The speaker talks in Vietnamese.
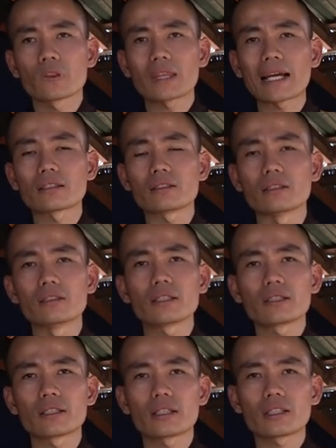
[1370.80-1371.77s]
tăng trưởng
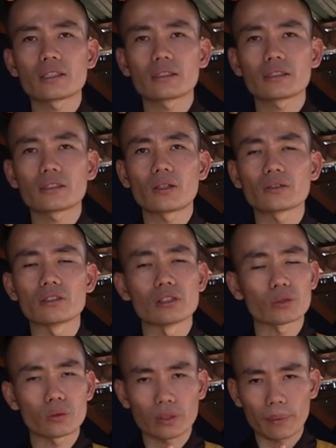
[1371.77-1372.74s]
trên cái con
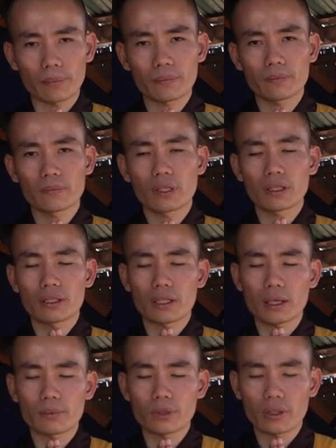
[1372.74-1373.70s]
đường tu tập
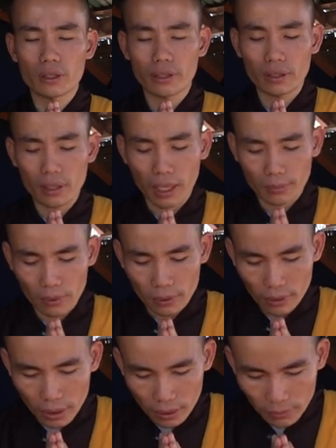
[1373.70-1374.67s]
nam mô hằng hỷ tạng bồ
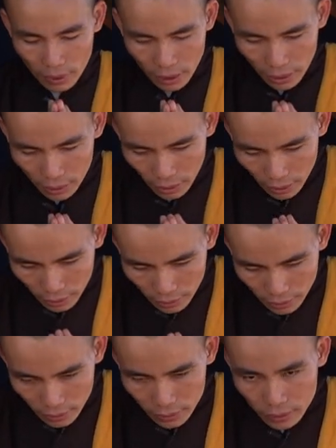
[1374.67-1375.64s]
tát ma ha tát
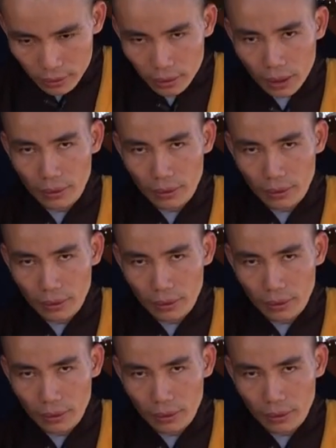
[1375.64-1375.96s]
sa